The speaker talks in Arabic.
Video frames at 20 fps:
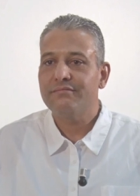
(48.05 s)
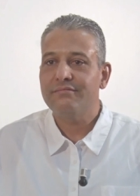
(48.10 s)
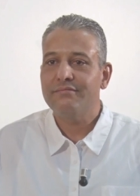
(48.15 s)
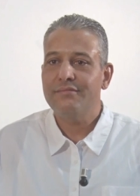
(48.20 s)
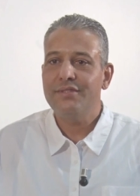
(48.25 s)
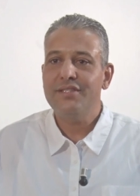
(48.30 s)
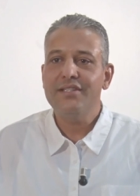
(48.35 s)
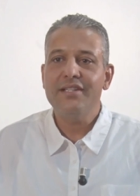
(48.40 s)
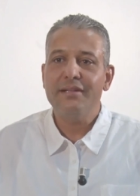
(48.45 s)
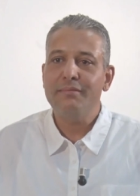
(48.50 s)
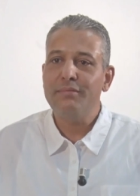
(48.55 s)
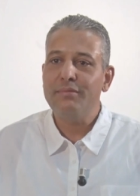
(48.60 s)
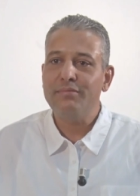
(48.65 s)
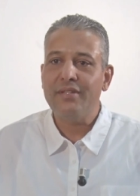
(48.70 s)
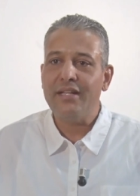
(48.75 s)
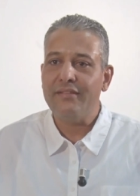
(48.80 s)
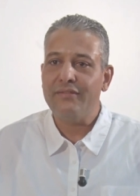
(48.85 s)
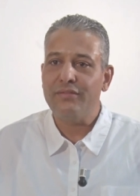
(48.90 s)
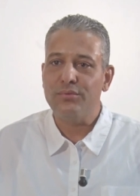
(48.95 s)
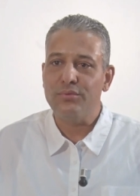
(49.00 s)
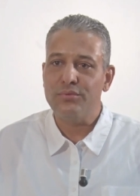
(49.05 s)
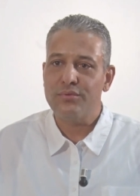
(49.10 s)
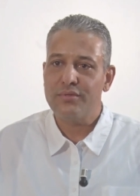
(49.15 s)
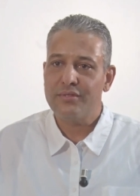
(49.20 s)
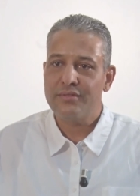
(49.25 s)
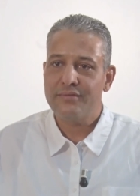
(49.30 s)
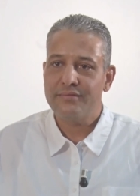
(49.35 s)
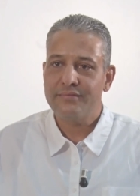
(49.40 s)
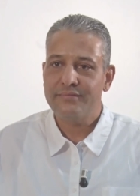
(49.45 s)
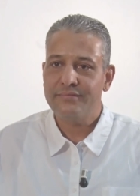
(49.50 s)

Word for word: آه، ميزاب نتاع فلوس